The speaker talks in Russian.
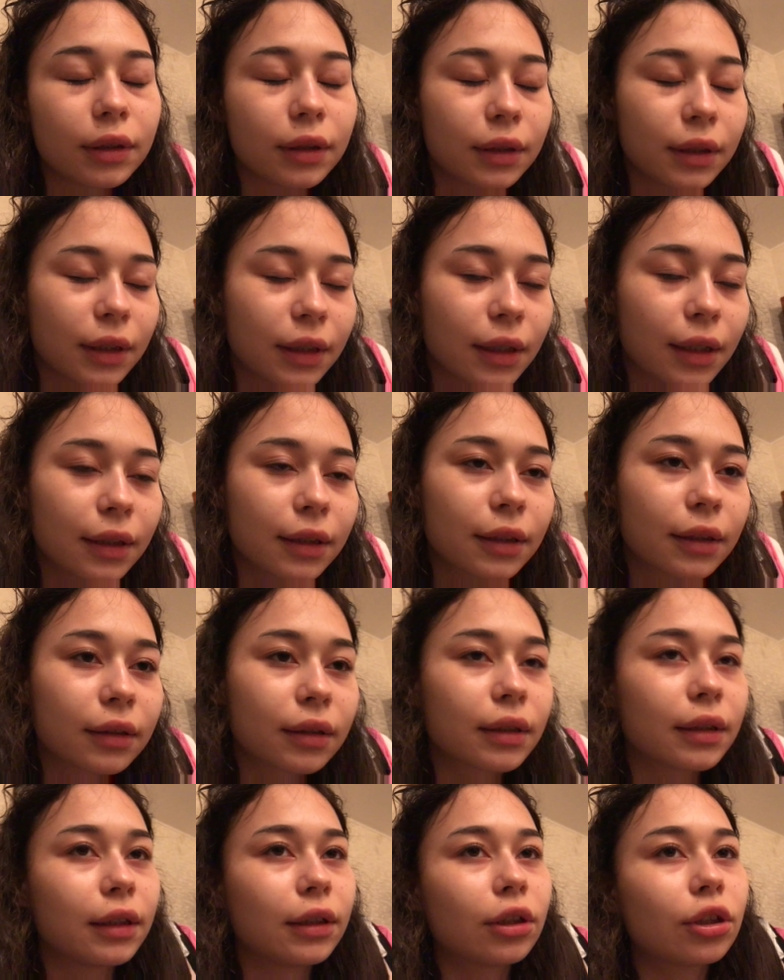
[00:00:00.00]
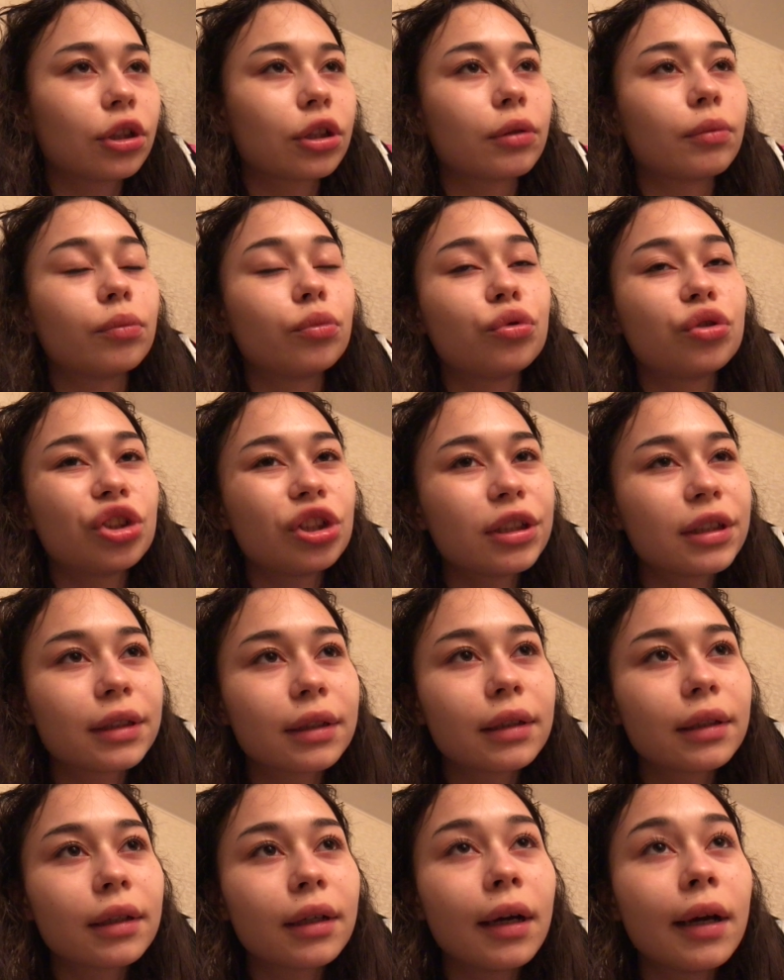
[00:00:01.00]
интересно, конечно,
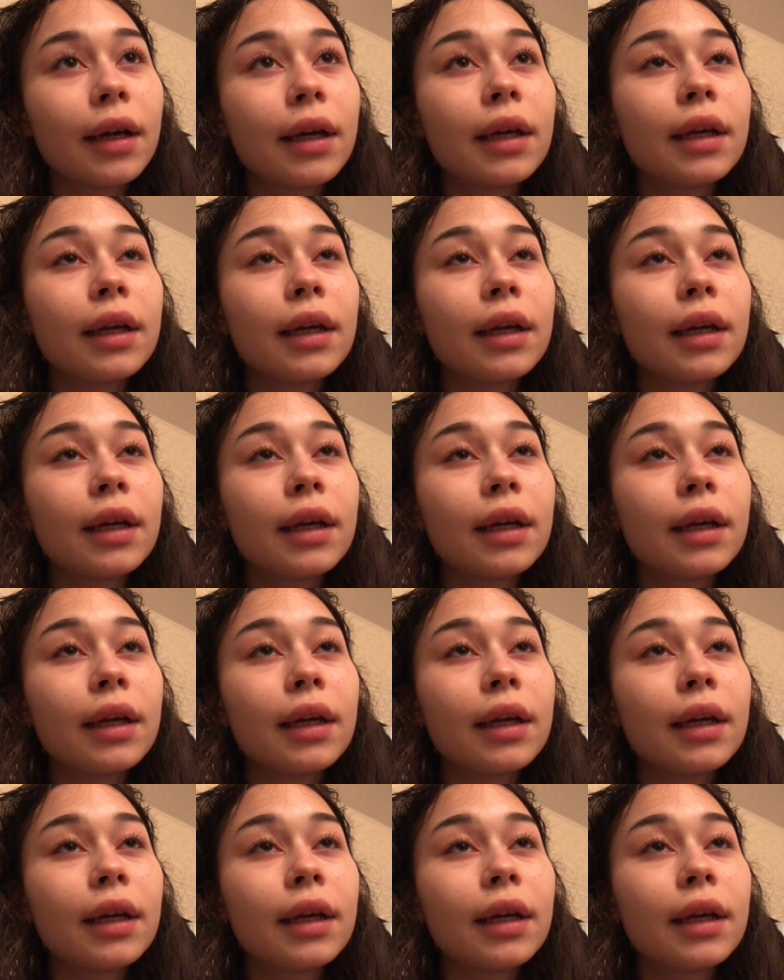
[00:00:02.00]
мучительно